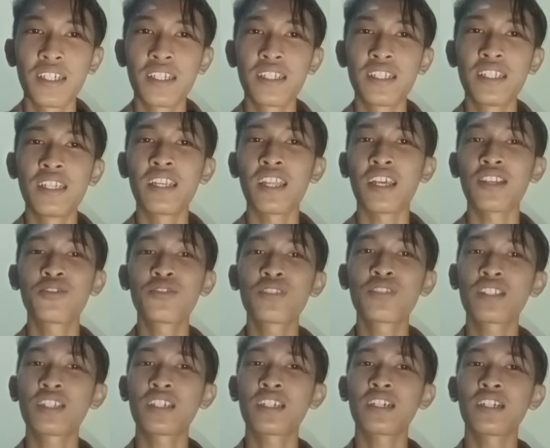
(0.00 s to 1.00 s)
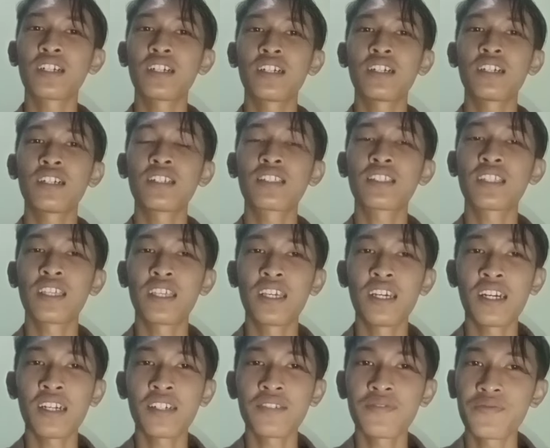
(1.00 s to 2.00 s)
dan lanjut ke
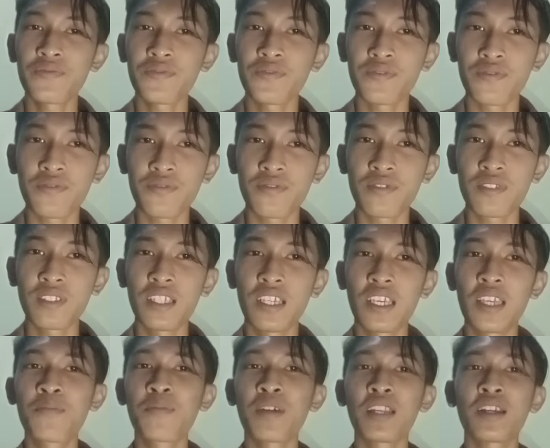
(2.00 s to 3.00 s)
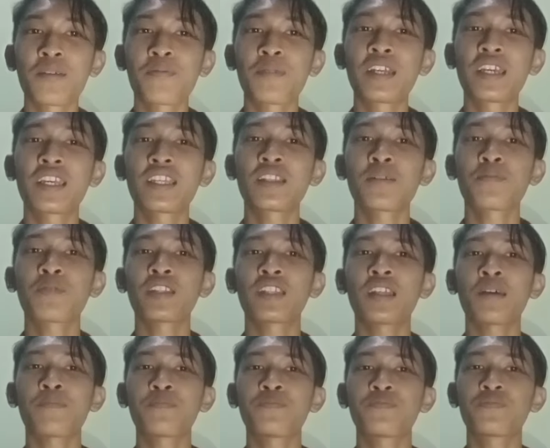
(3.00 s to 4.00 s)
tiga iman kepada
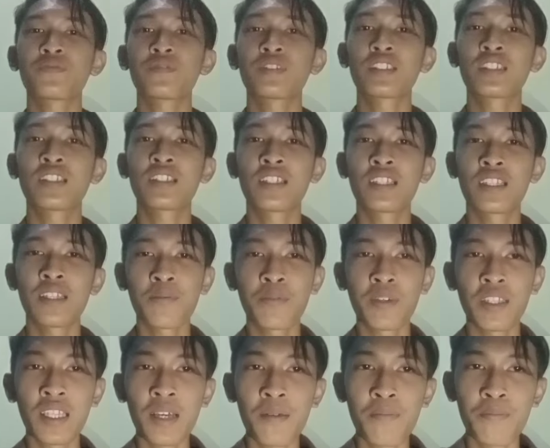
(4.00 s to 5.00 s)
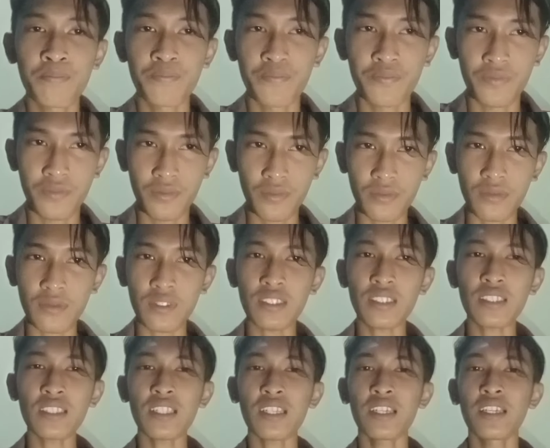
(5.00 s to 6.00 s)
kitab-kitab kitab-kitab
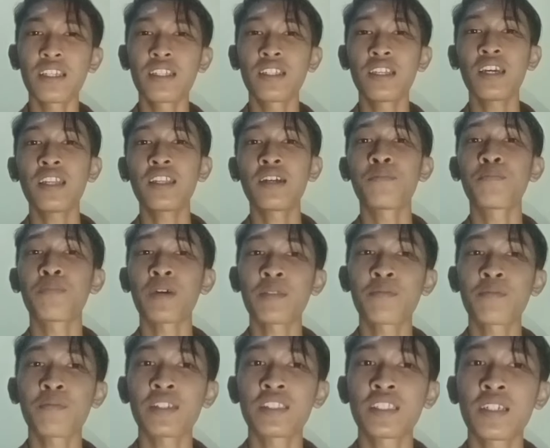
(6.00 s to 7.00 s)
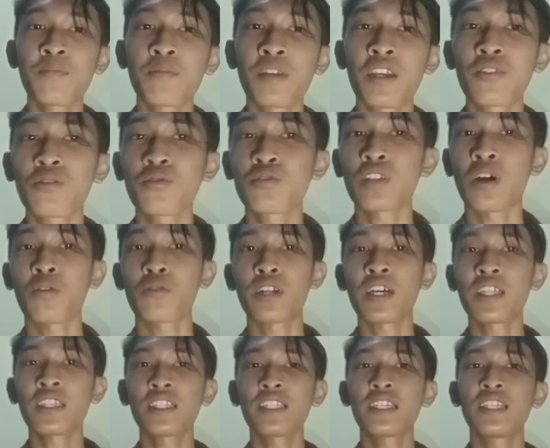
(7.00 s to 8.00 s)
ini ada empat macam yaitu
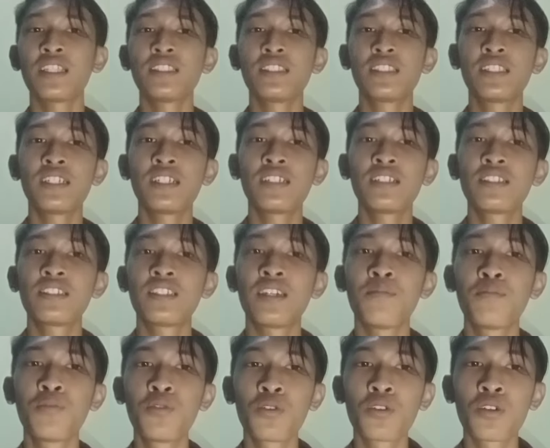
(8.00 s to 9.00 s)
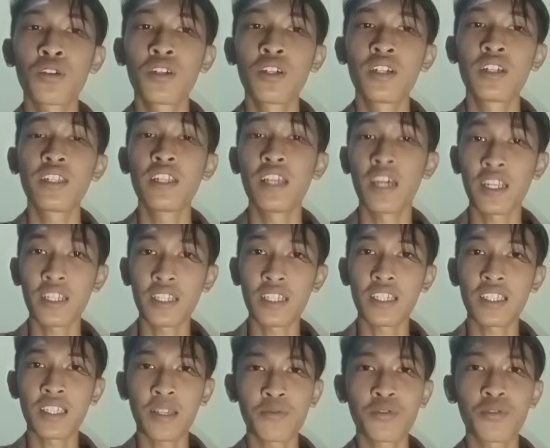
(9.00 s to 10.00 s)
Taurat, Injil, Jabur, dan
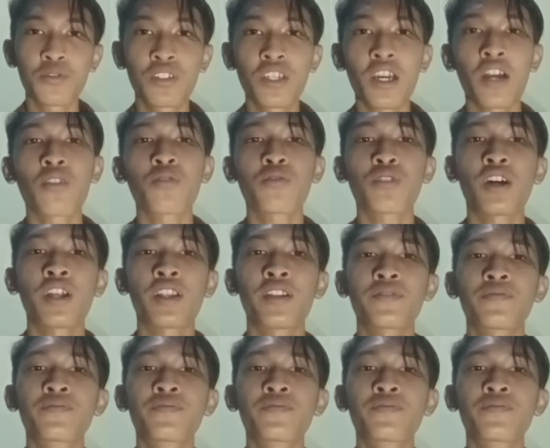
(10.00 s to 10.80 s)
kitab suci Al-Quran.